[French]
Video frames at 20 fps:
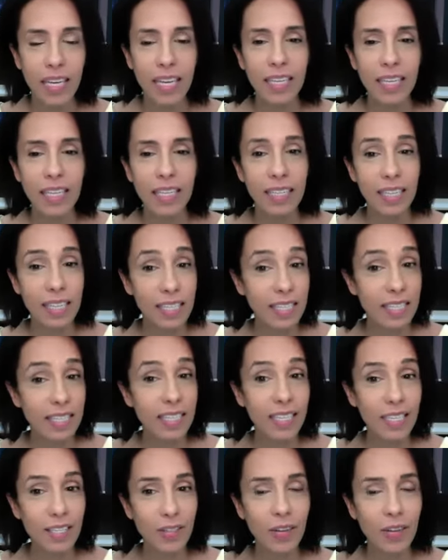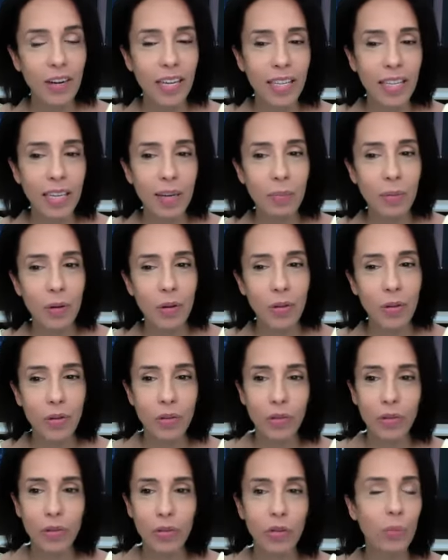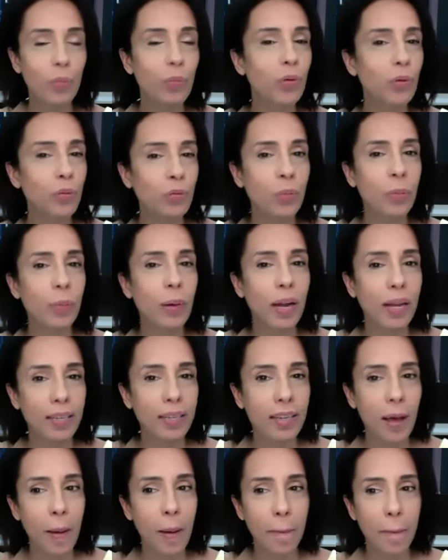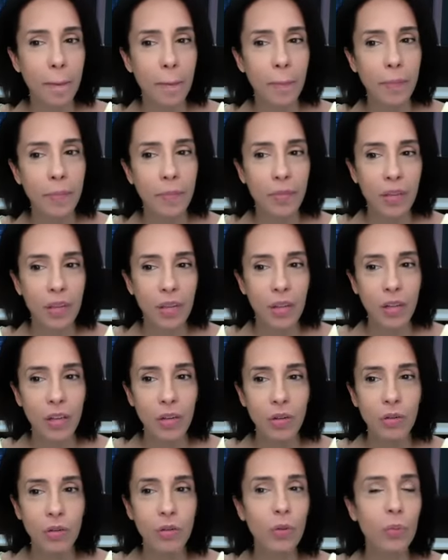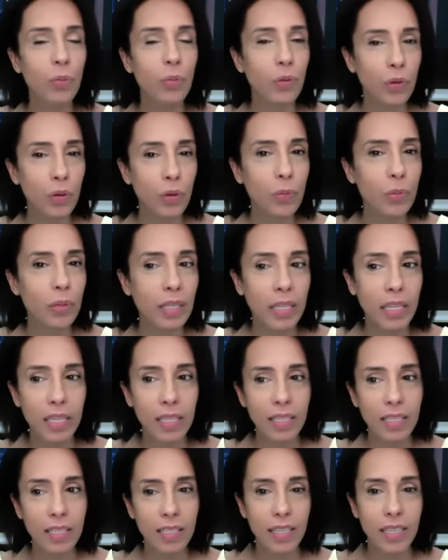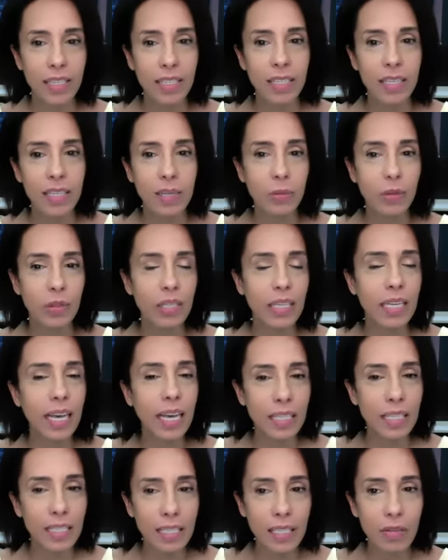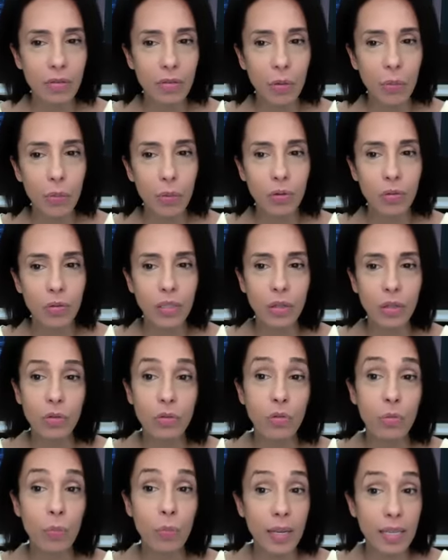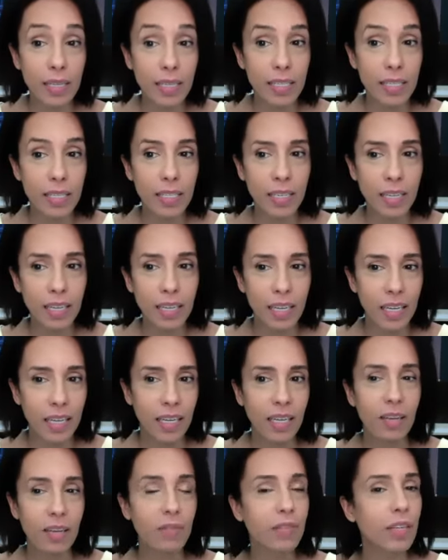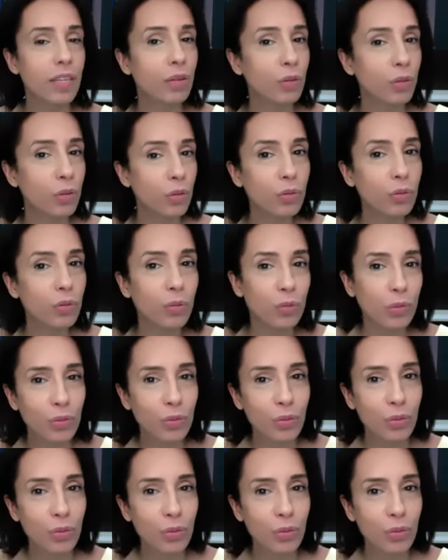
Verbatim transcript: Décidez solennellement de ne plus vous plaindre de ne plus ruminer les éléments négatifs en provenance du passé, qu'ils viennent de vous